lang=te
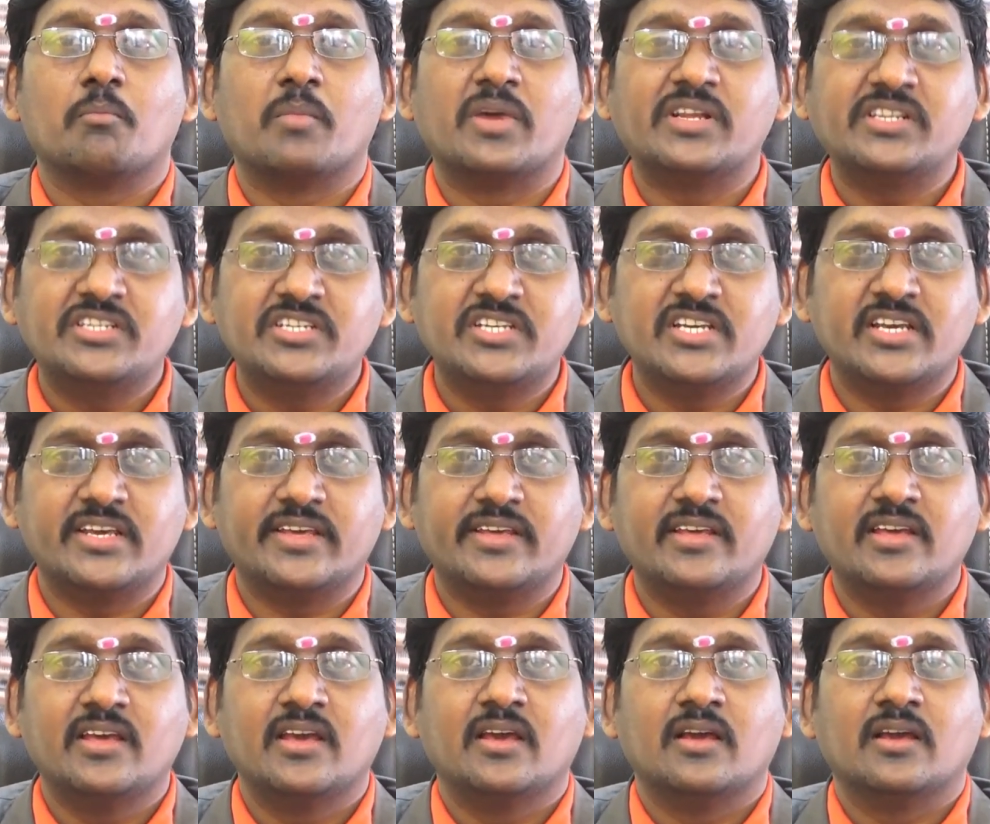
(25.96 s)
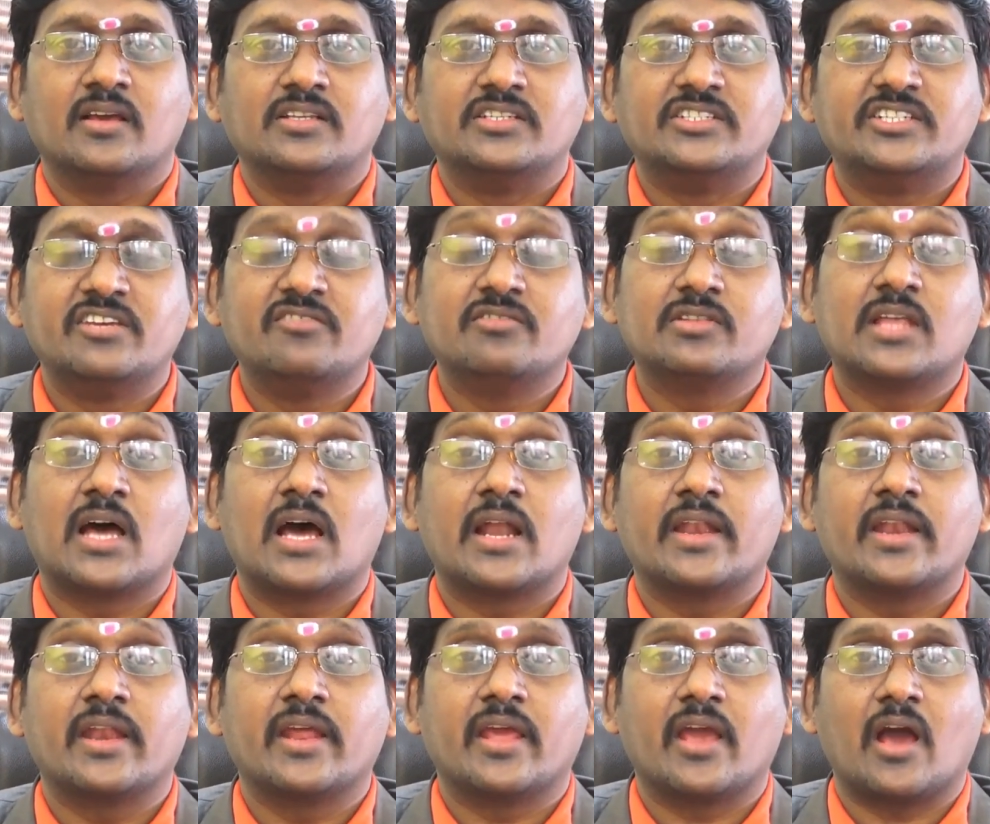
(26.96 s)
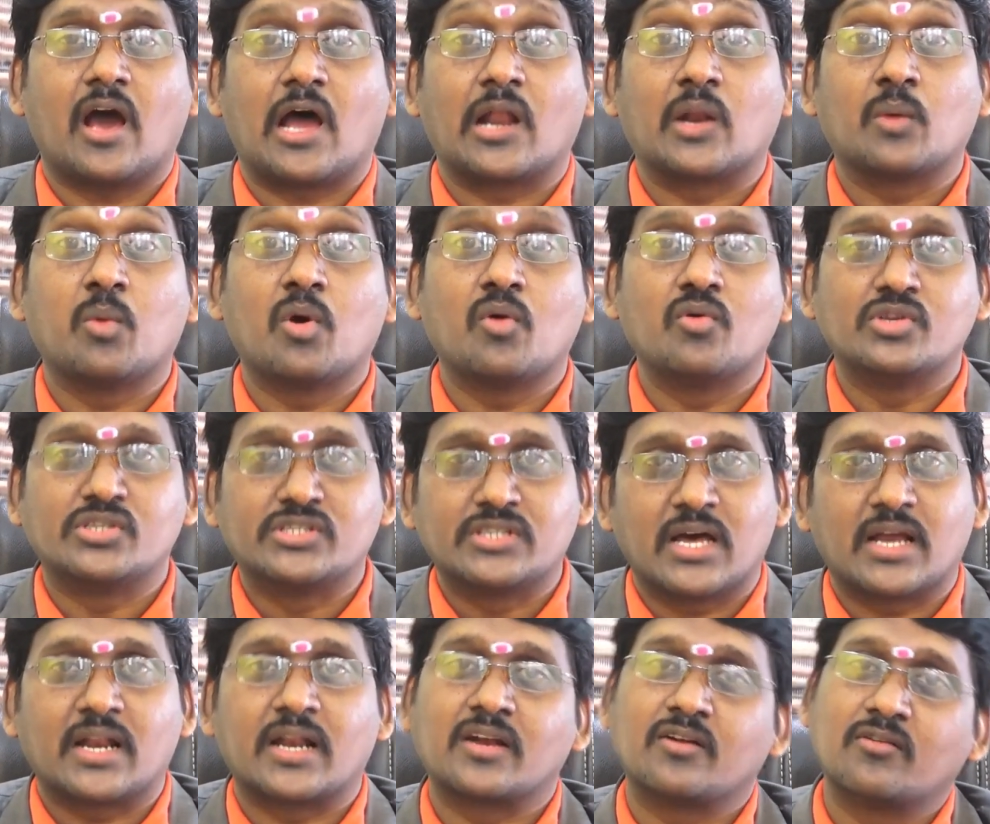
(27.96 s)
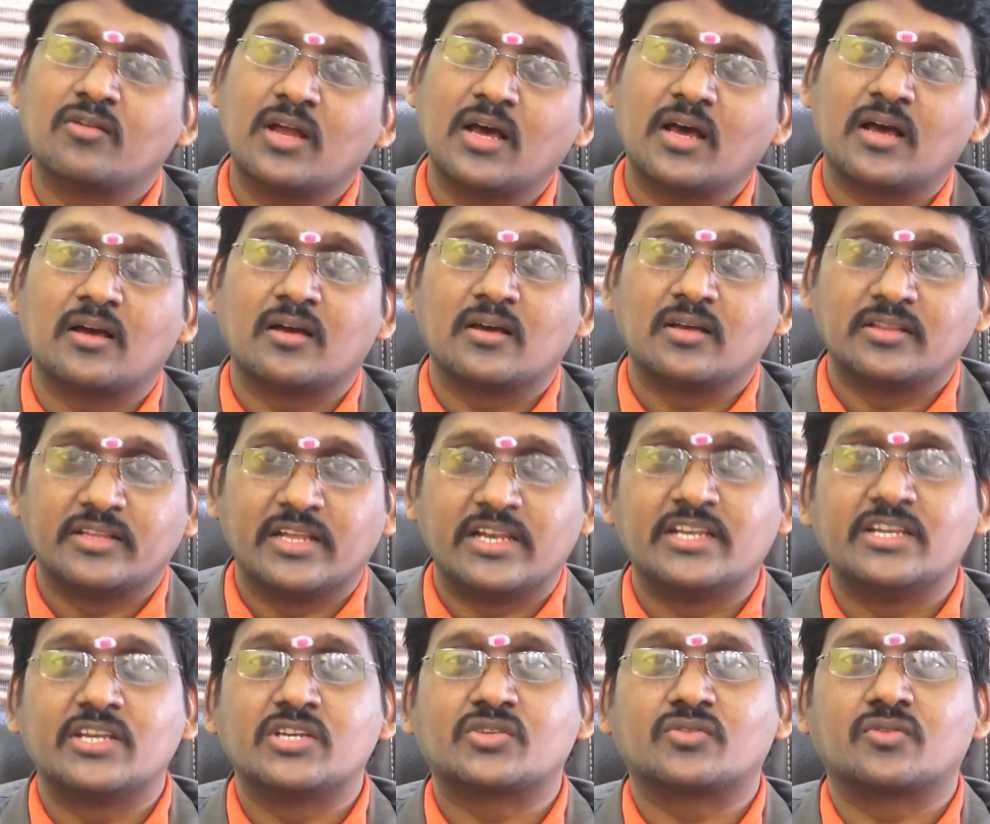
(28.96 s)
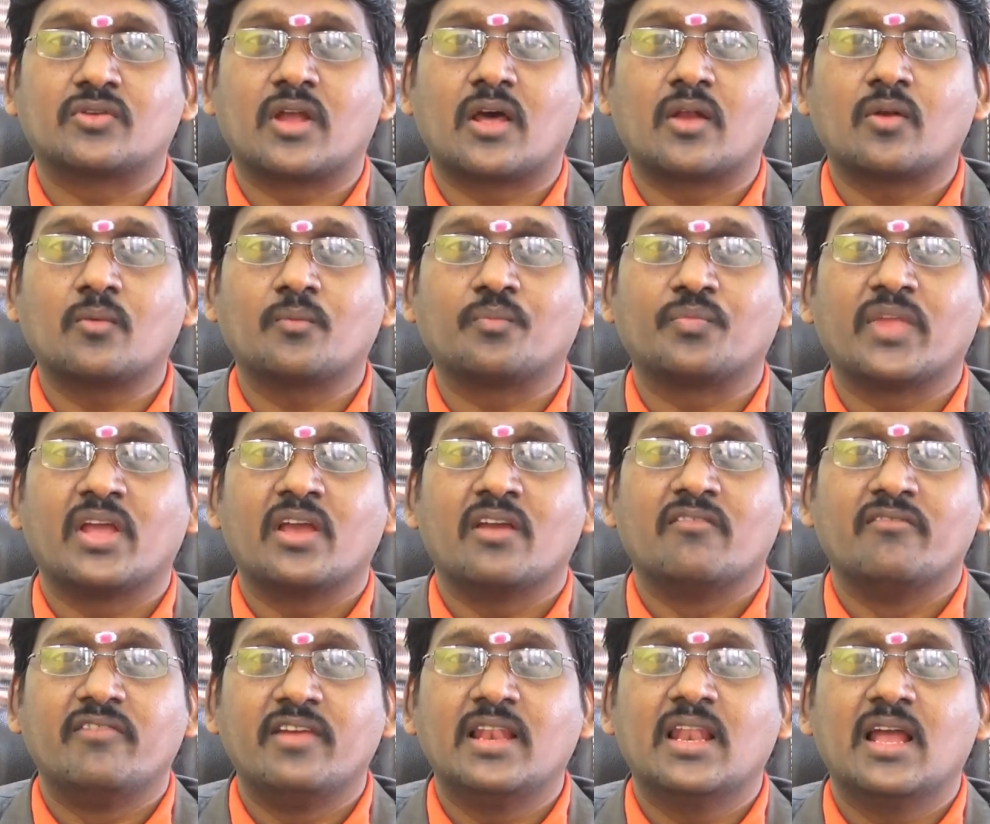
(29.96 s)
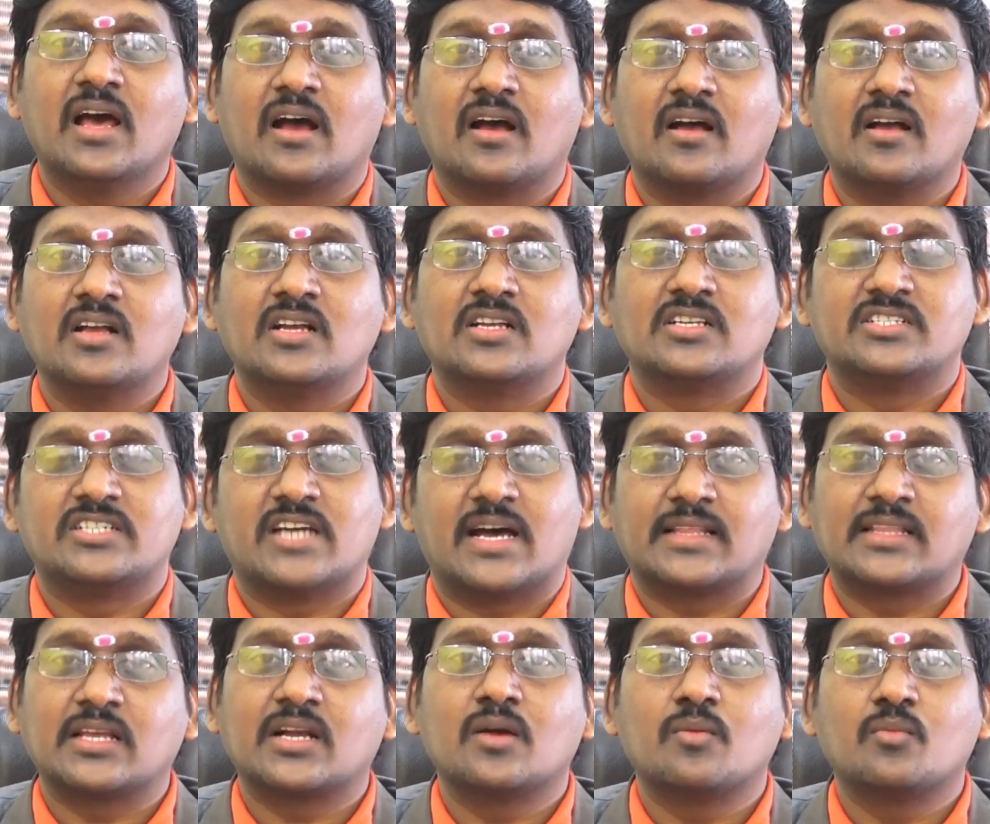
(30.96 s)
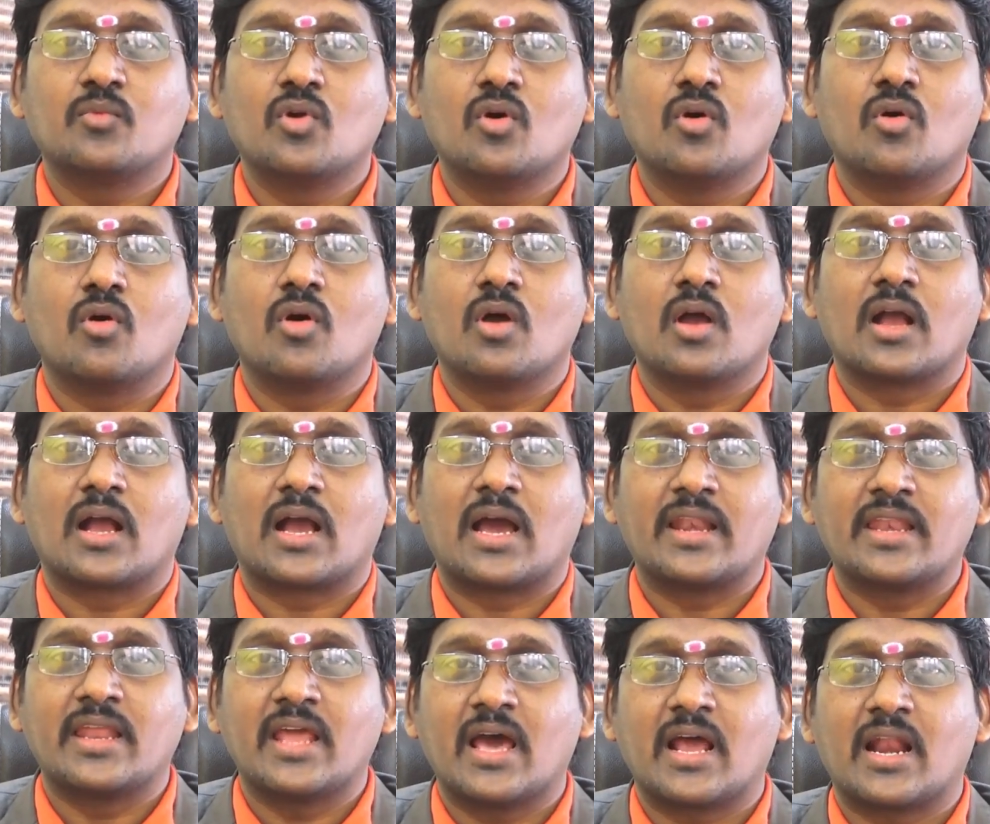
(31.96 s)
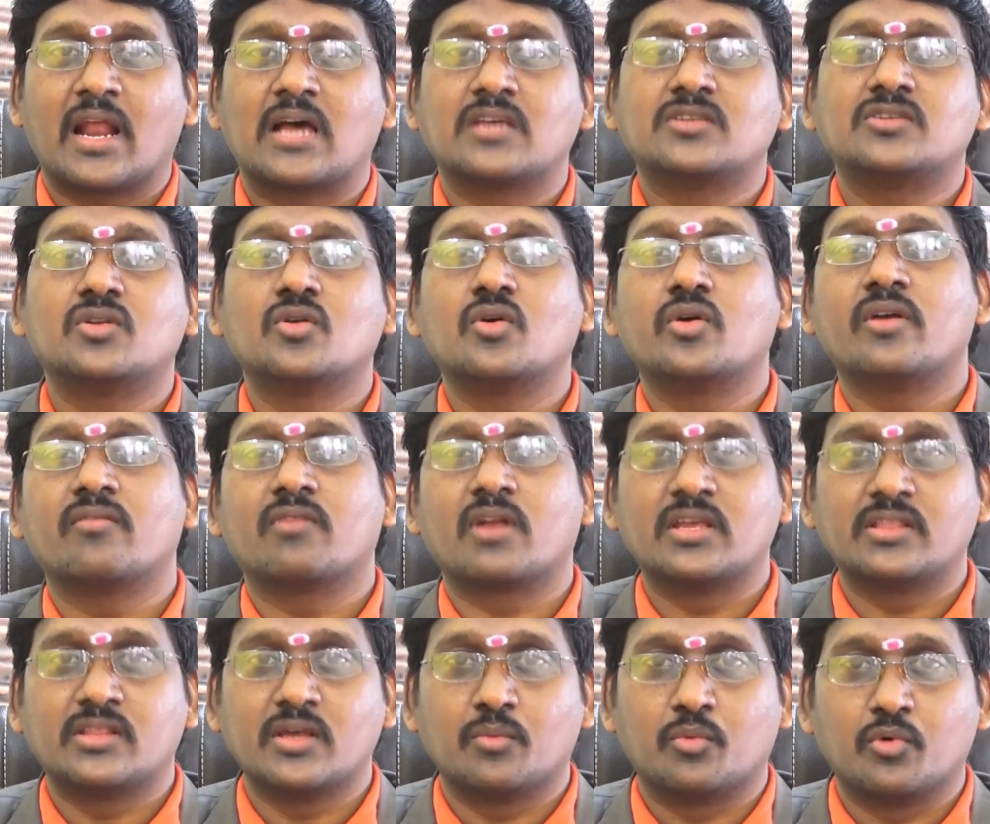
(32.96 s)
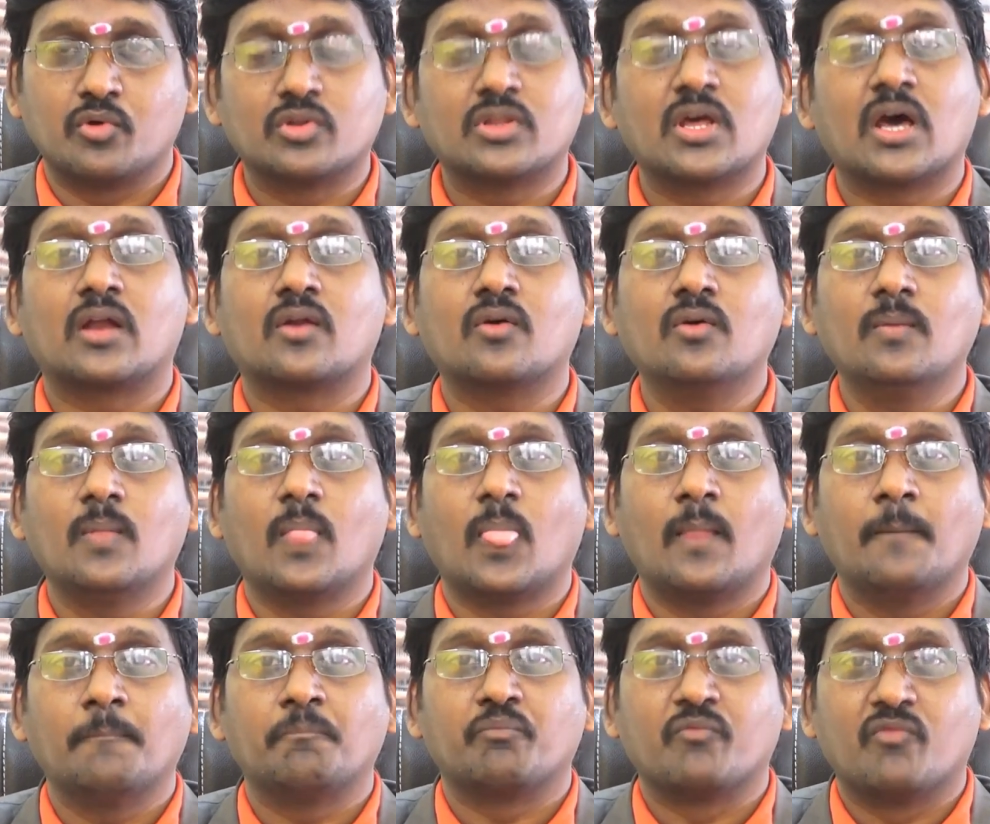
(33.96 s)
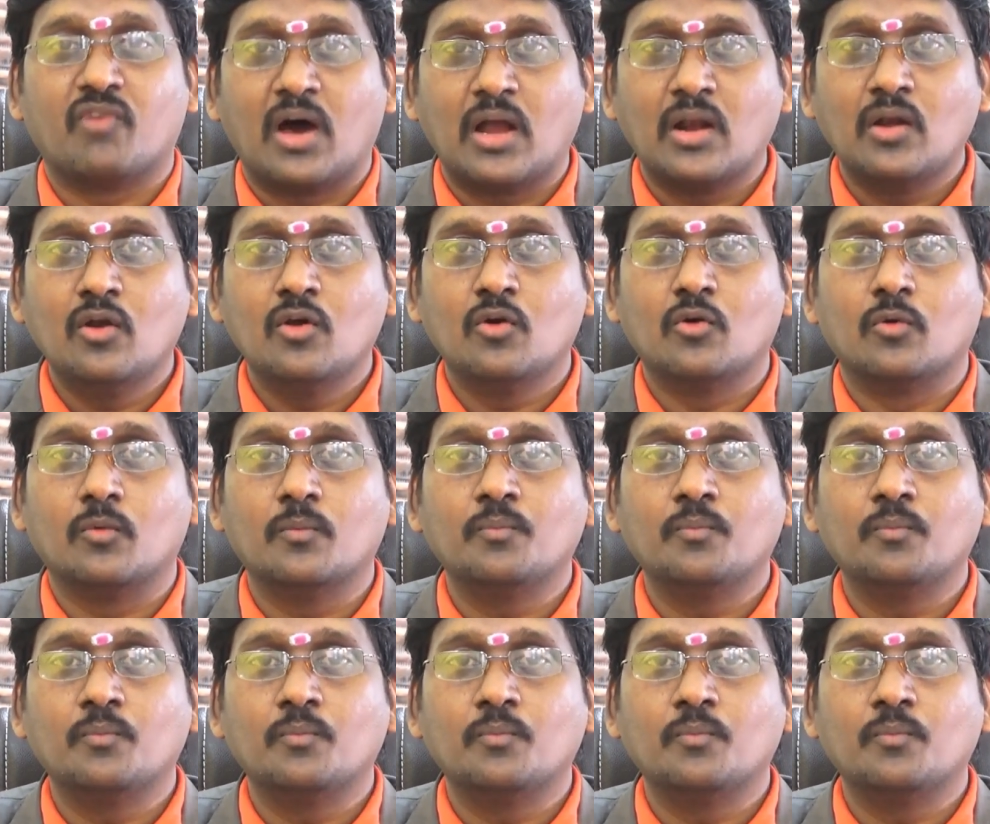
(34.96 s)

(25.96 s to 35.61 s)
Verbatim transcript: మంచి జీవితాన్ని అనుభవిస్తారని కూడా తెలియజేస్తున్నాను వీళ్ళ జాతకంలో కన్యా రాశిలో ఎవరైతే పుడతారో వాళ్ళు